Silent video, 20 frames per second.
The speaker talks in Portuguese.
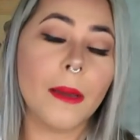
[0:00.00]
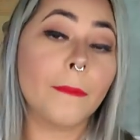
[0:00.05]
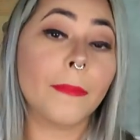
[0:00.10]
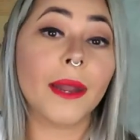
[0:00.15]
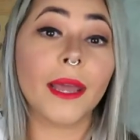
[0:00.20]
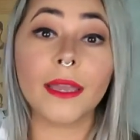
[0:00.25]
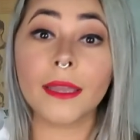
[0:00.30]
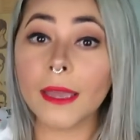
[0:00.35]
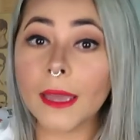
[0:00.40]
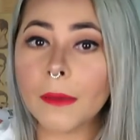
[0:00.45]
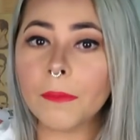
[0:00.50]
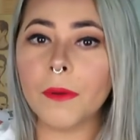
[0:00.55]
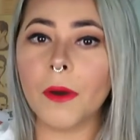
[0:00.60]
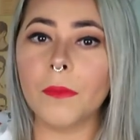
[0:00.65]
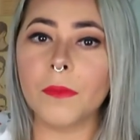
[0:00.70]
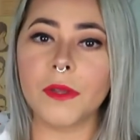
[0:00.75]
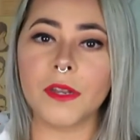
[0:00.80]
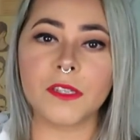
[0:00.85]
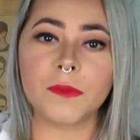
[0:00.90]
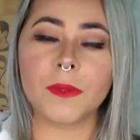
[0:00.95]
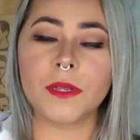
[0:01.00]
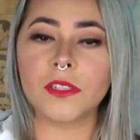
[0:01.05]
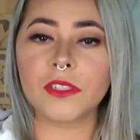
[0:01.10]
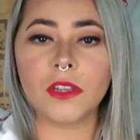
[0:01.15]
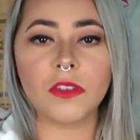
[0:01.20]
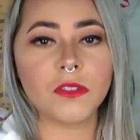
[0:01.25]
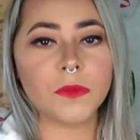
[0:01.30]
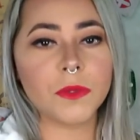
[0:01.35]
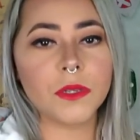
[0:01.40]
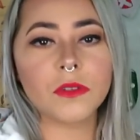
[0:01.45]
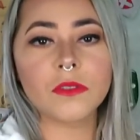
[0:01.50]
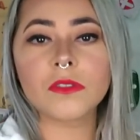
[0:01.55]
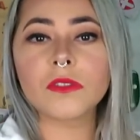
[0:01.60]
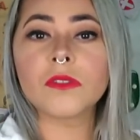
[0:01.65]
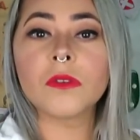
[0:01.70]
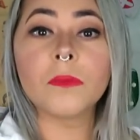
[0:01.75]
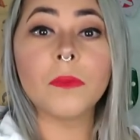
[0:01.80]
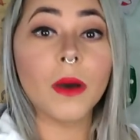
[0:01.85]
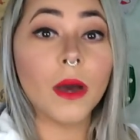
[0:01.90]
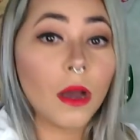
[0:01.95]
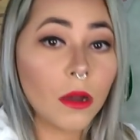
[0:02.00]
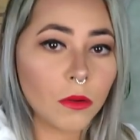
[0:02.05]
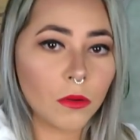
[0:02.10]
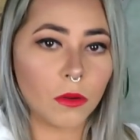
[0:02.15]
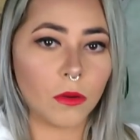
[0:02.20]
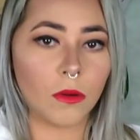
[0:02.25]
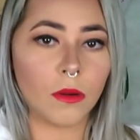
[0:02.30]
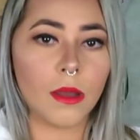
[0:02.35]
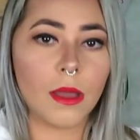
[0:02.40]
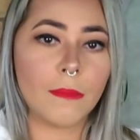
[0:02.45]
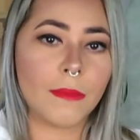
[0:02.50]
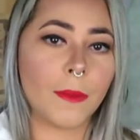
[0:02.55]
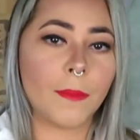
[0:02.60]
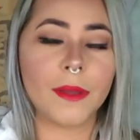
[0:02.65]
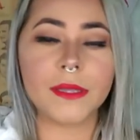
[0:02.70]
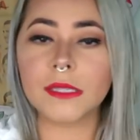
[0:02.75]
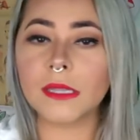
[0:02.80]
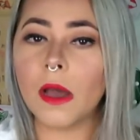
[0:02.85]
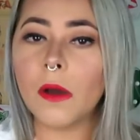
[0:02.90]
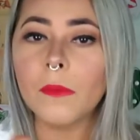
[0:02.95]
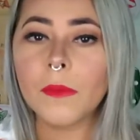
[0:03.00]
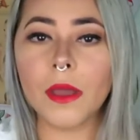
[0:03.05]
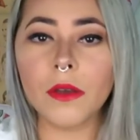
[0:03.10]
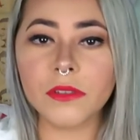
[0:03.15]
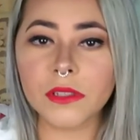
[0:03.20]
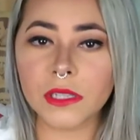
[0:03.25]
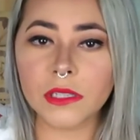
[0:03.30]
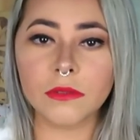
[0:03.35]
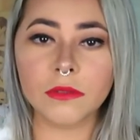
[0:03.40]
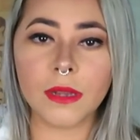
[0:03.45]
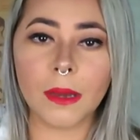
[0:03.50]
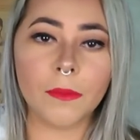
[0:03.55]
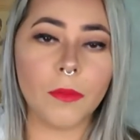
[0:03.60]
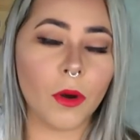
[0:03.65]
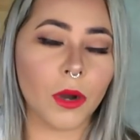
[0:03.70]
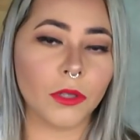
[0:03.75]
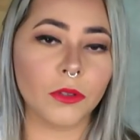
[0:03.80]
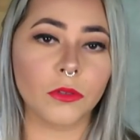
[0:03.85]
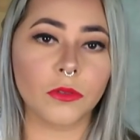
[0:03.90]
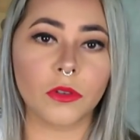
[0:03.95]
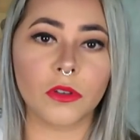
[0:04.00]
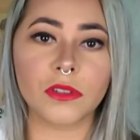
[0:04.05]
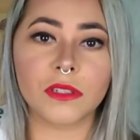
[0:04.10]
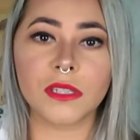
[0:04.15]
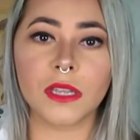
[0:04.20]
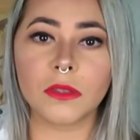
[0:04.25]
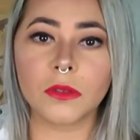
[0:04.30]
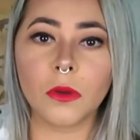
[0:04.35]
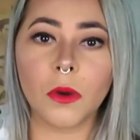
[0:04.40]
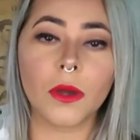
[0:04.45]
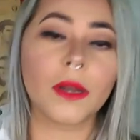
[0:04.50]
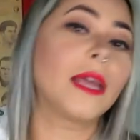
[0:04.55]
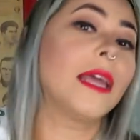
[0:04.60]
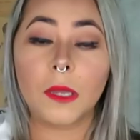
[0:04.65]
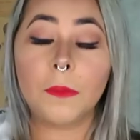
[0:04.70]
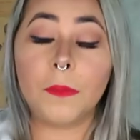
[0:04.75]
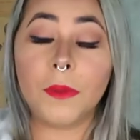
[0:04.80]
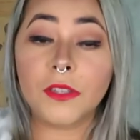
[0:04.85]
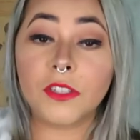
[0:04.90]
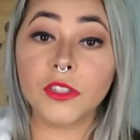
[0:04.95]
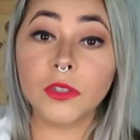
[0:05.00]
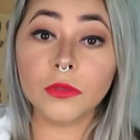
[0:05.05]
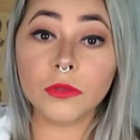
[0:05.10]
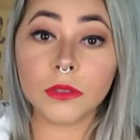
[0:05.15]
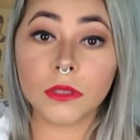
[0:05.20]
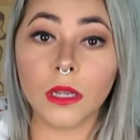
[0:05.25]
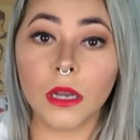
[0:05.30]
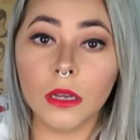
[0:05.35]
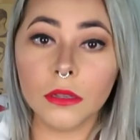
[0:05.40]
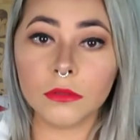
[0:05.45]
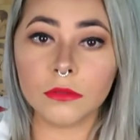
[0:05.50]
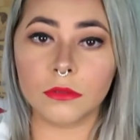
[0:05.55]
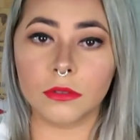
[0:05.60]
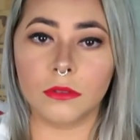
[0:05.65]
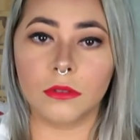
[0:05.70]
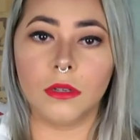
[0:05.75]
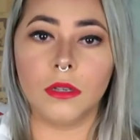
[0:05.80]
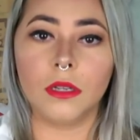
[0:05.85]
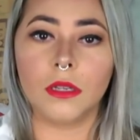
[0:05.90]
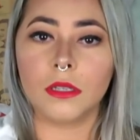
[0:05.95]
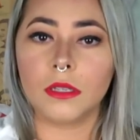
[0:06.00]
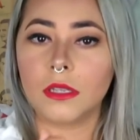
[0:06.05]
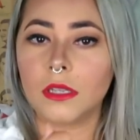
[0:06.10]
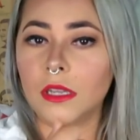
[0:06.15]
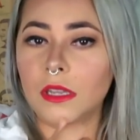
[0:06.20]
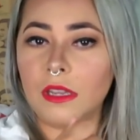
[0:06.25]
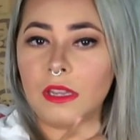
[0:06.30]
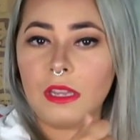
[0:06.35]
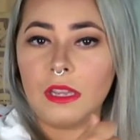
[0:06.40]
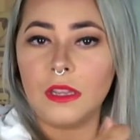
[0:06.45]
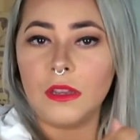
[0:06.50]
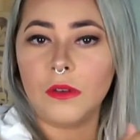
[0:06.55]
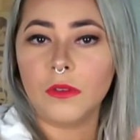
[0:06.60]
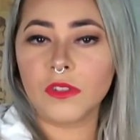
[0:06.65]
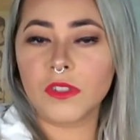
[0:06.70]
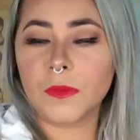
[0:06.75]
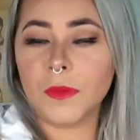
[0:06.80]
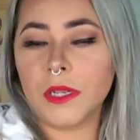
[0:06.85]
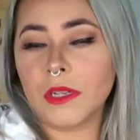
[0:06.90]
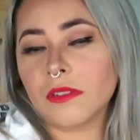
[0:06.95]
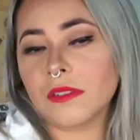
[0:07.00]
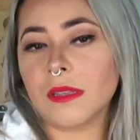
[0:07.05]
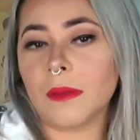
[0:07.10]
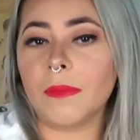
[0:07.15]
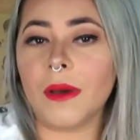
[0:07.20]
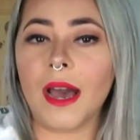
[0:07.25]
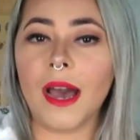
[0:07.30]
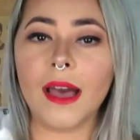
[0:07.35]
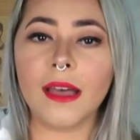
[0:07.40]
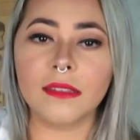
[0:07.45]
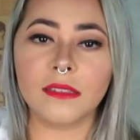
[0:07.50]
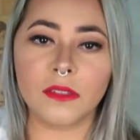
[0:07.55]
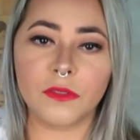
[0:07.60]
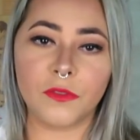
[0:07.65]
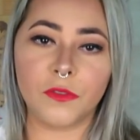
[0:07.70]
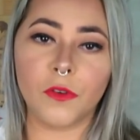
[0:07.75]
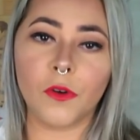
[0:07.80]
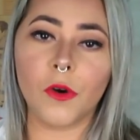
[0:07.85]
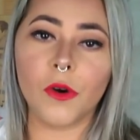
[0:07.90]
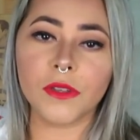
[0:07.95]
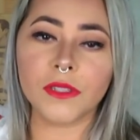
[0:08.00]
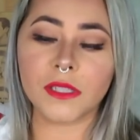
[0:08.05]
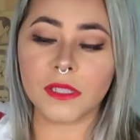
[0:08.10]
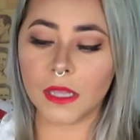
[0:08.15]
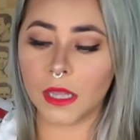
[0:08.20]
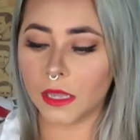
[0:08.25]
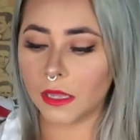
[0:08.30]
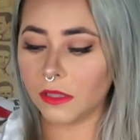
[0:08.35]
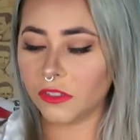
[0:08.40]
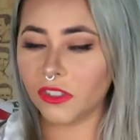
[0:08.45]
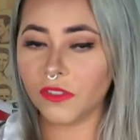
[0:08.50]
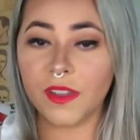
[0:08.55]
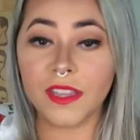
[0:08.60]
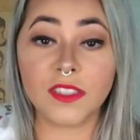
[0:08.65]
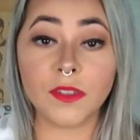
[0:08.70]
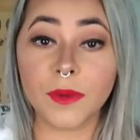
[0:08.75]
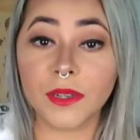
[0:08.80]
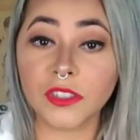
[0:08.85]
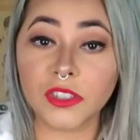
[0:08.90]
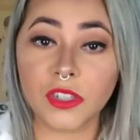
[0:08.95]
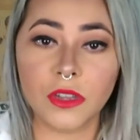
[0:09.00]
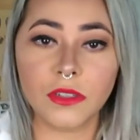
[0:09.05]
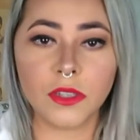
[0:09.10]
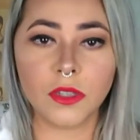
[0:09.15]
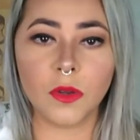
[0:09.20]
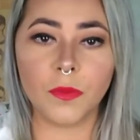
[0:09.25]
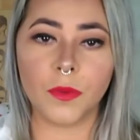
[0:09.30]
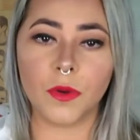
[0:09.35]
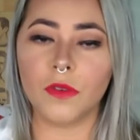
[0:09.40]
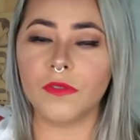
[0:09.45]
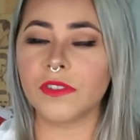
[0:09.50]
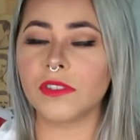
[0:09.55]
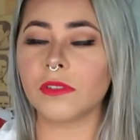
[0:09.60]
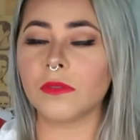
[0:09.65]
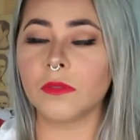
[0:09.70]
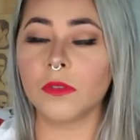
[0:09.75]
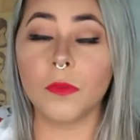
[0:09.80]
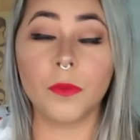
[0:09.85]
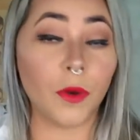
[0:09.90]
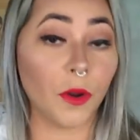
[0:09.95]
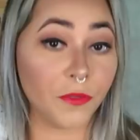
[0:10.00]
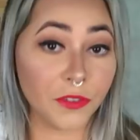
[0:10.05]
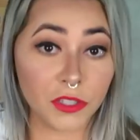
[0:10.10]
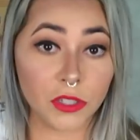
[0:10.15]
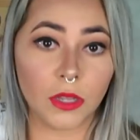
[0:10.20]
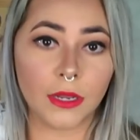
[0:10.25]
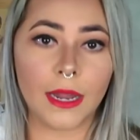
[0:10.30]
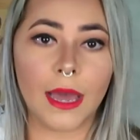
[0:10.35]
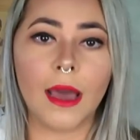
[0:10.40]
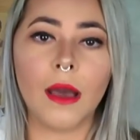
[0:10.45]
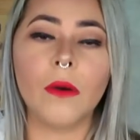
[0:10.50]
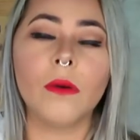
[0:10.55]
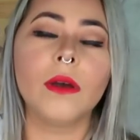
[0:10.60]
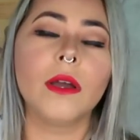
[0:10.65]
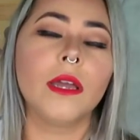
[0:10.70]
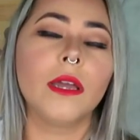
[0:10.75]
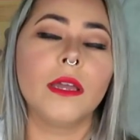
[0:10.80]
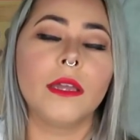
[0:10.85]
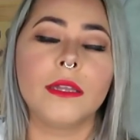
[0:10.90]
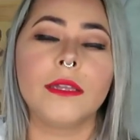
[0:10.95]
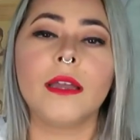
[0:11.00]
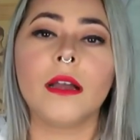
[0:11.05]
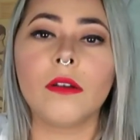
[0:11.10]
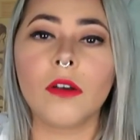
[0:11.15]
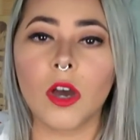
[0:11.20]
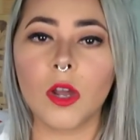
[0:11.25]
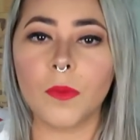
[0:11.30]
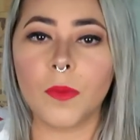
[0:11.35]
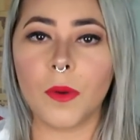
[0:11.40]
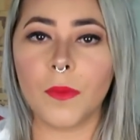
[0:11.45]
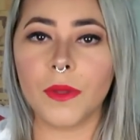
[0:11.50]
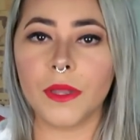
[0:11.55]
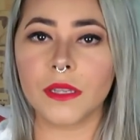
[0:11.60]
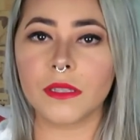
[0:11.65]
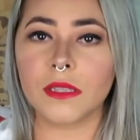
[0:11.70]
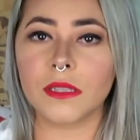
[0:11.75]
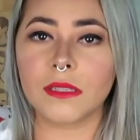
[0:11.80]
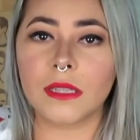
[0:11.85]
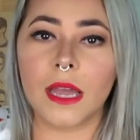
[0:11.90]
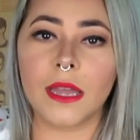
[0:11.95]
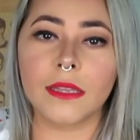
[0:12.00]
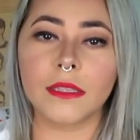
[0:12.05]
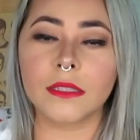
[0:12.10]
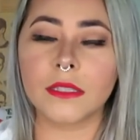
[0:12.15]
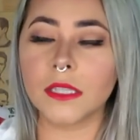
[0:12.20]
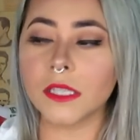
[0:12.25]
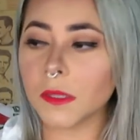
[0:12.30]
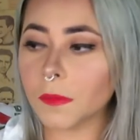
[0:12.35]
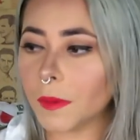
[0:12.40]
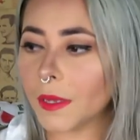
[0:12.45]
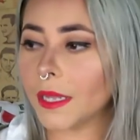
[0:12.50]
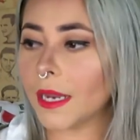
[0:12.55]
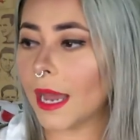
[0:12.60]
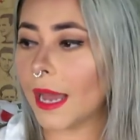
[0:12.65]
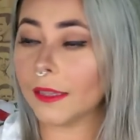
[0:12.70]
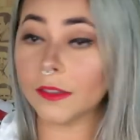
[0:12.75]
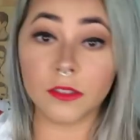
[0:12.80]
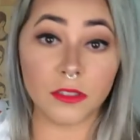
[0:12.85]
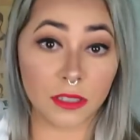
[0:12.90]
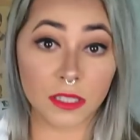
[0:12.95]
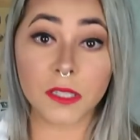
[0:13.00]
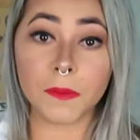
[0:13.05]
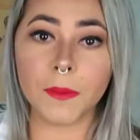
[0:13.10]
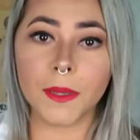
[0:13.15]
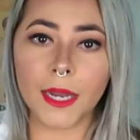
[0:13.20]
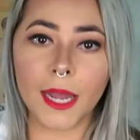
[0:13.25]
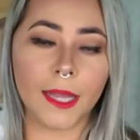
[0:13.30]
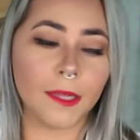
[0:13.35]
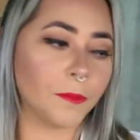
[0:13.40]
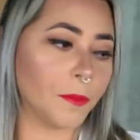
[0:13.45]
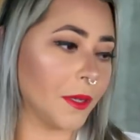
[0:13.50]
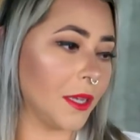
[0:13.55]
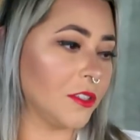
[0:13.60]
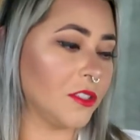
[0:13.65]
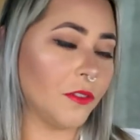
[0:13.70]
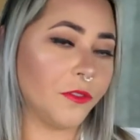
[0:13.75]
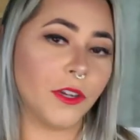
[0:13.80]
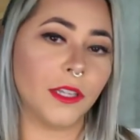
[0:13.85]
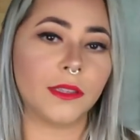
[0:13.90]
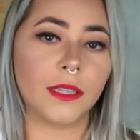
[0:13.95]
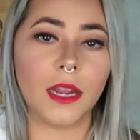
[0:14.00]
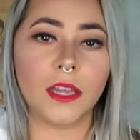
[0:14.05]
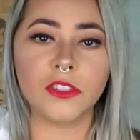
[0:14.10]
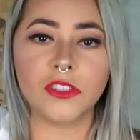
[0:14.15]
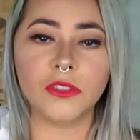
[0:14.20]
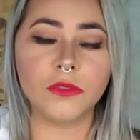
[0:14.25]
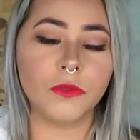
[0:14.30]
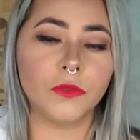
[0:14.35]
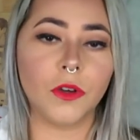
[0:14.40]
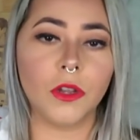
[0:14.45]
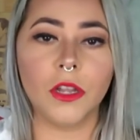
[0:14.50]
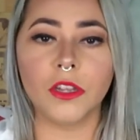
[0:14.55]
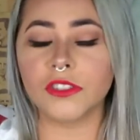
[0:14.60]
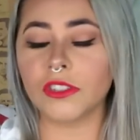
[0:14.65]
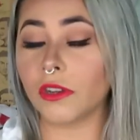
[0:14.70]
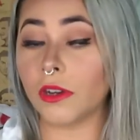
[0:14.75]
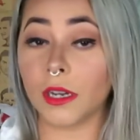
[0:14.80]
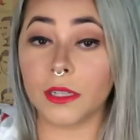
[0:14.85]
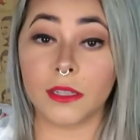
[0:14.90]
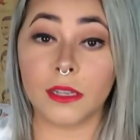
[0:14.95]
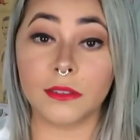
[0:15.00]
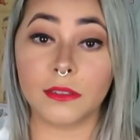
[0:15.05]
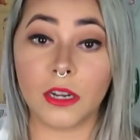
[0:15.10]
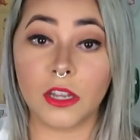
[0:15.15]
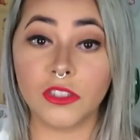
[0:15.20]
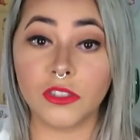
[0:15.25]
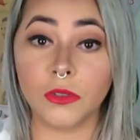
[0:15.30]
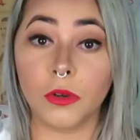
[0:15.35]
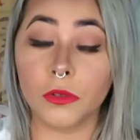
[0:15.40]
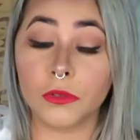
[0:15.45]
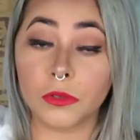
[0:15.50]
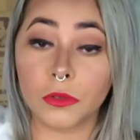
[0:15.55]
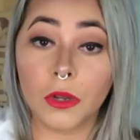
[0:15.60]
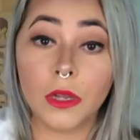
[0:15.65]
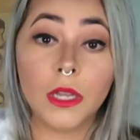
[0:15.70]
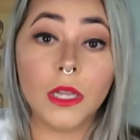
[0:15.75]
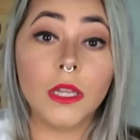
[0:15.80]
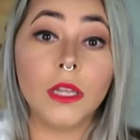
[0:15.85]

Pra quê, Palmeiras? Pra deixar os meninos no banco? Pra passar um melzinho na boca do torcedor que pediu tanto que os meninos da base fossem, tivessem uma chance no profissional e agora o Palmeiras está aí desesperado, desesperado, porque já foi atrás de um volante, agora está atrás de outro